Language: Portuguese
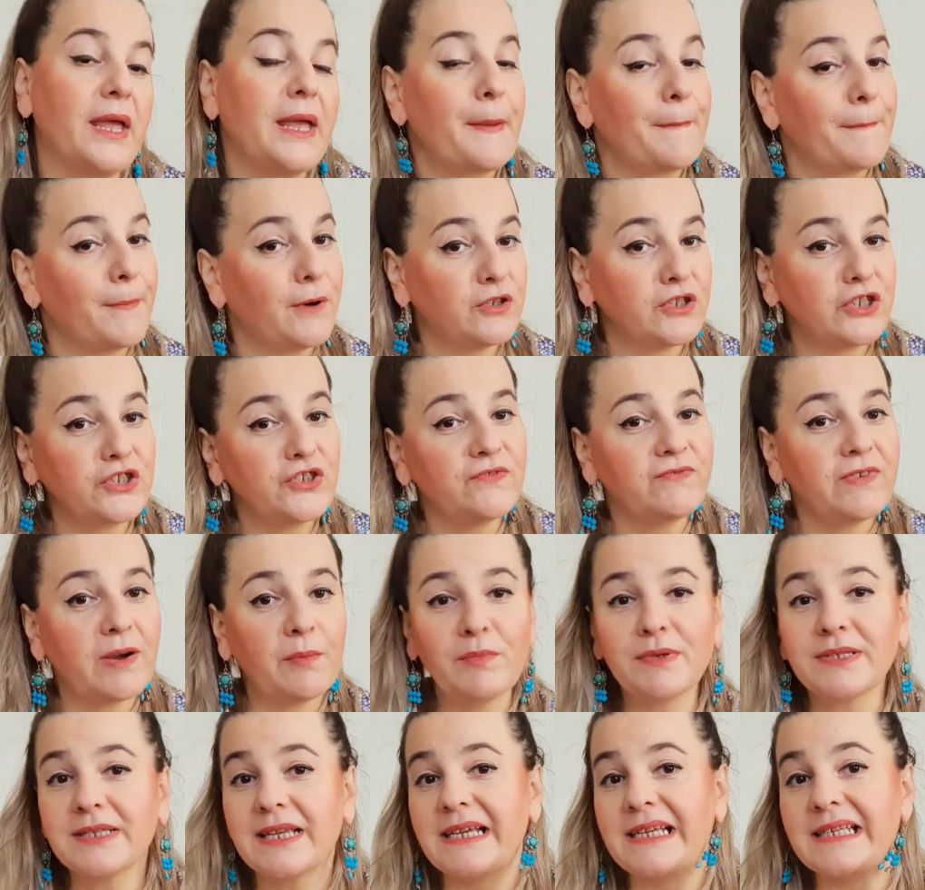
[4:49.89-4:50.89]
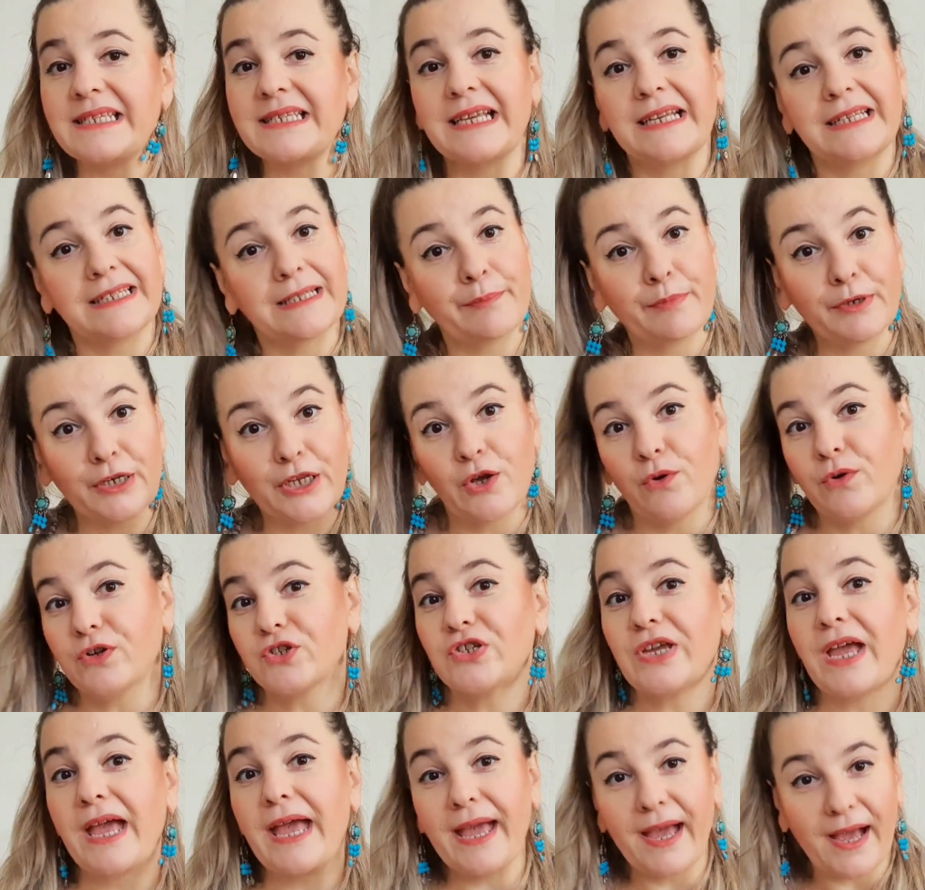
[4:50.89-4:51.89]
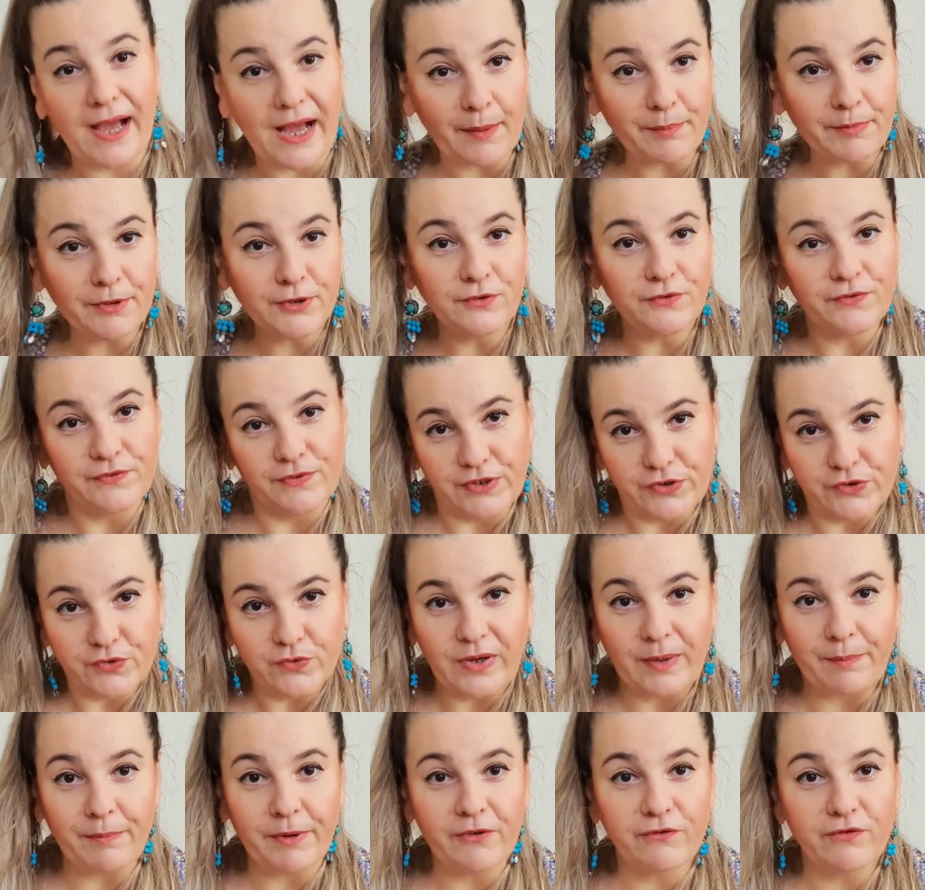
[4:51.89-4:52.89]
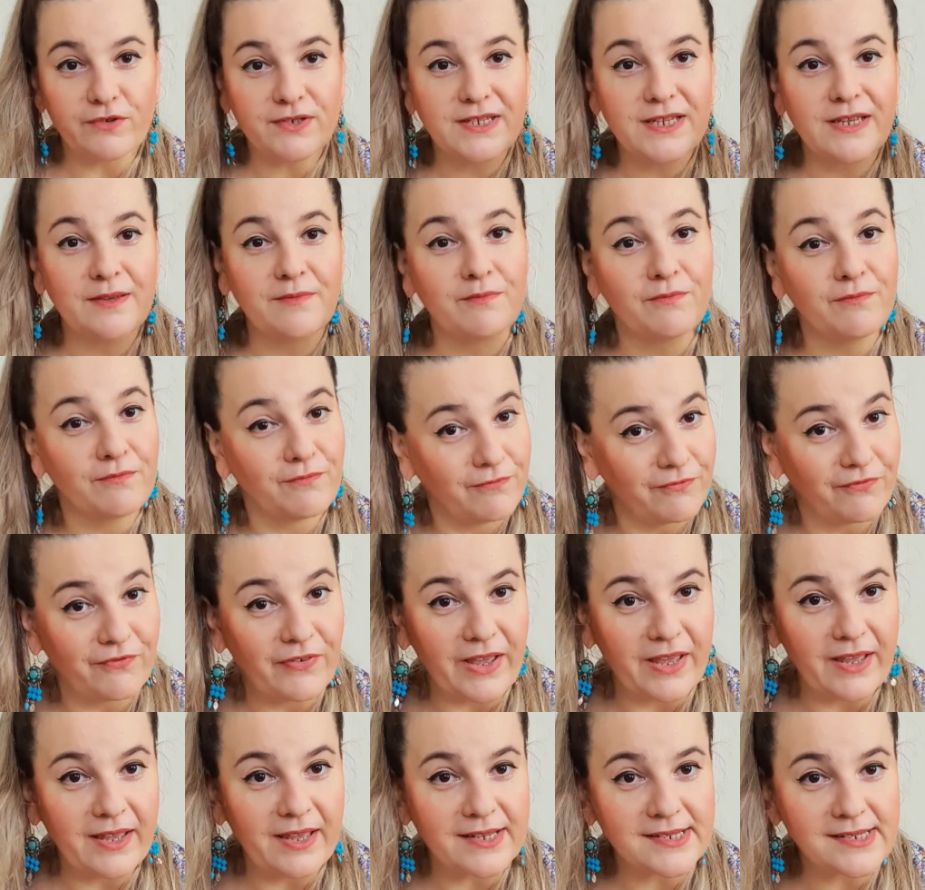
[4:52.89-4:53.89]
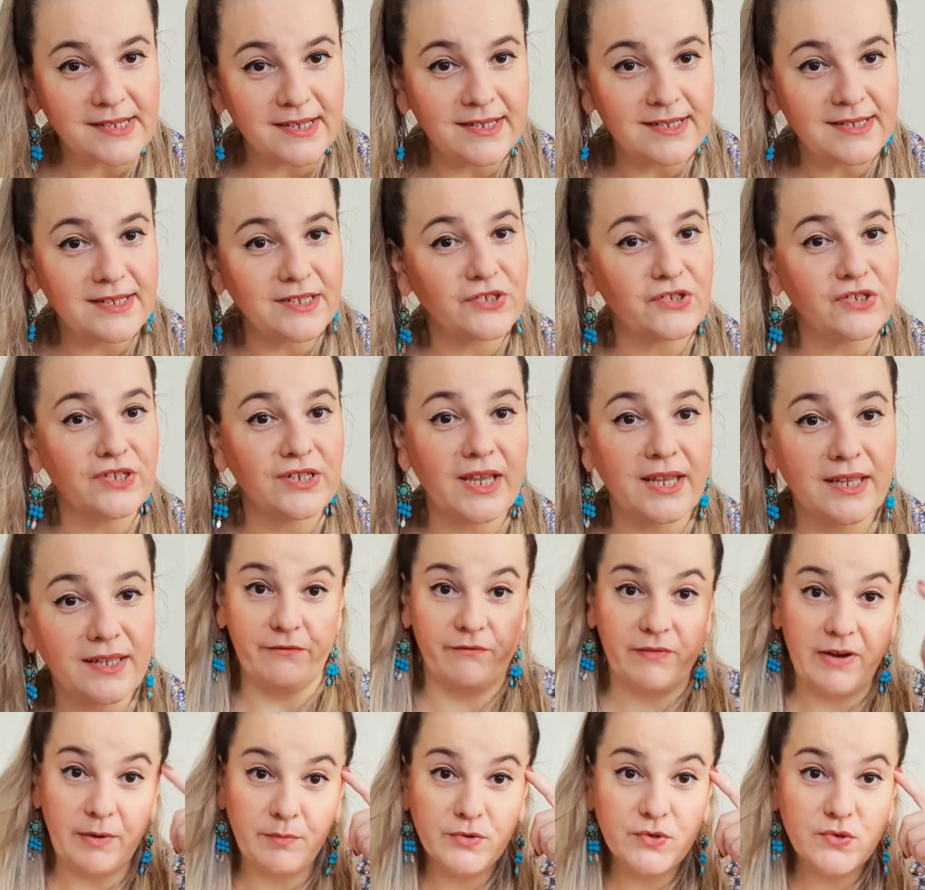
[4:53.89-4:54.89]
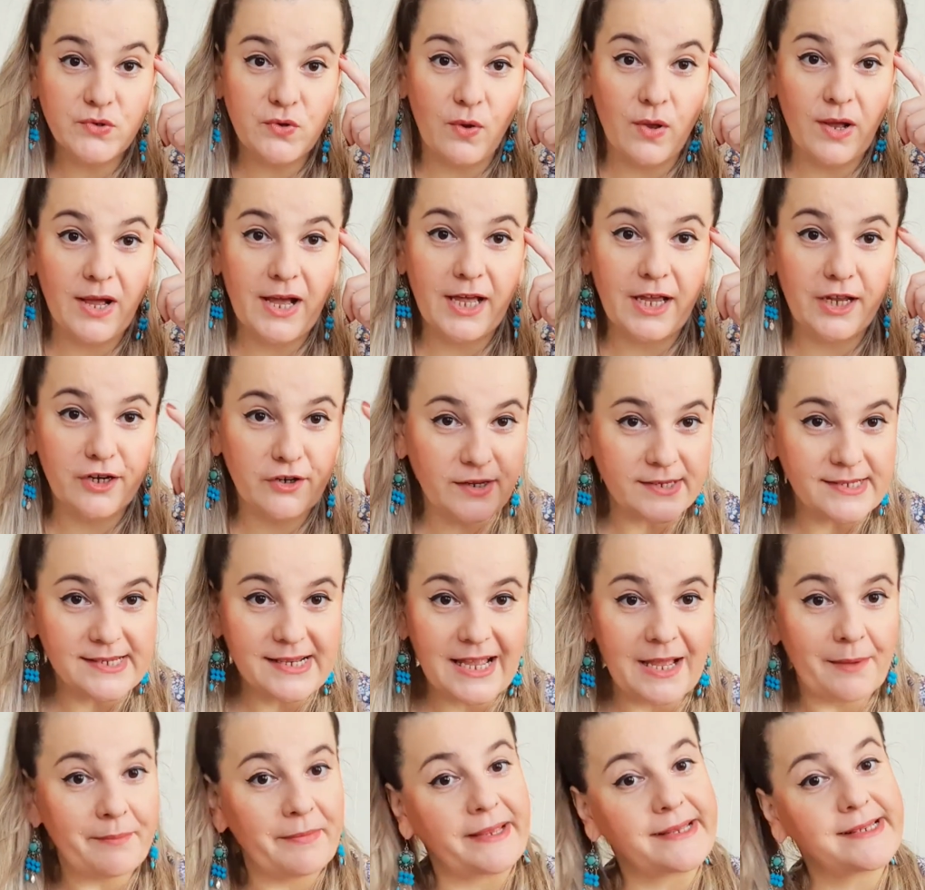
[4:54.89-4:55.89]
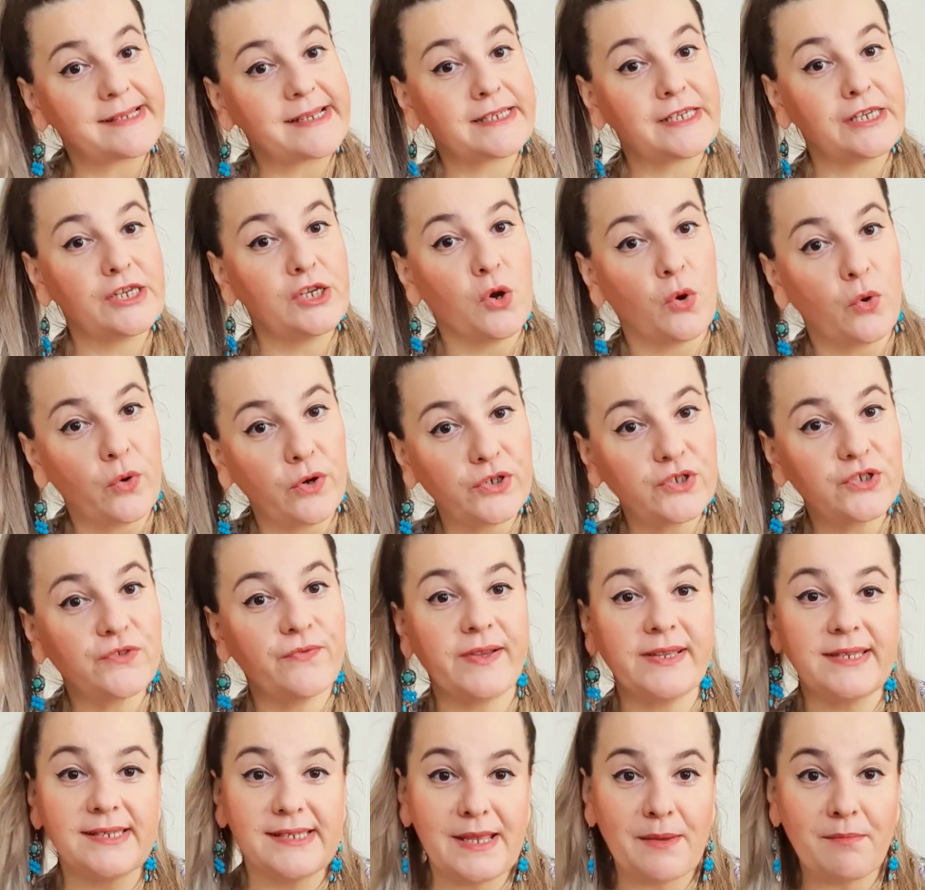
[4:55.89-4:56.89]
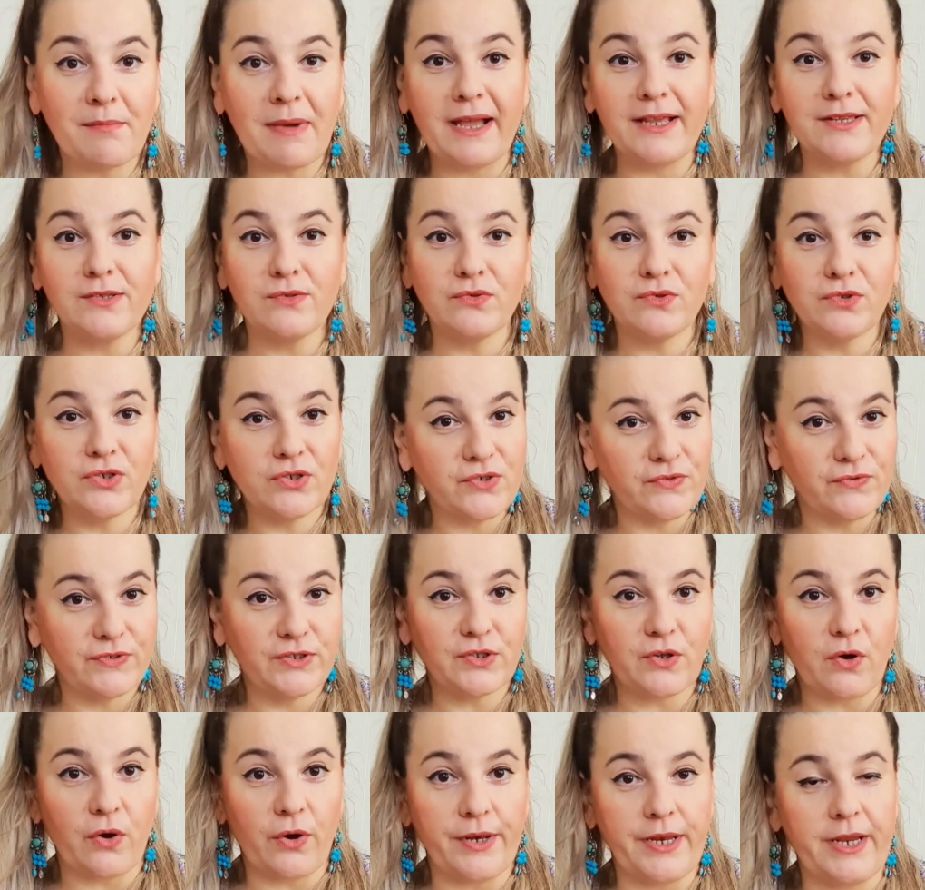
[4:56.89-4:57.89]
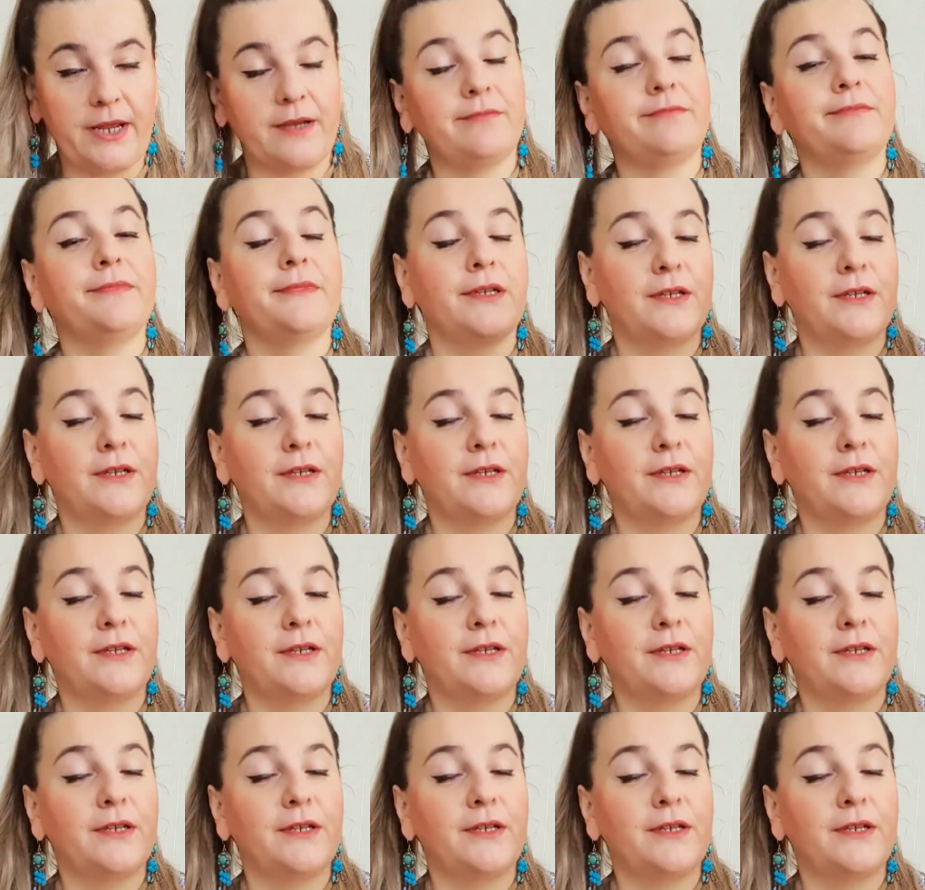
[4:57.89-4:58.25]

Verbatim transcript: Bom, gente, vamos à receita, porque hoje é rápido, é pra você ver essa receitinha. E vamos colocar na nossa cabeça que hoje vai ser mais um dia de vitória.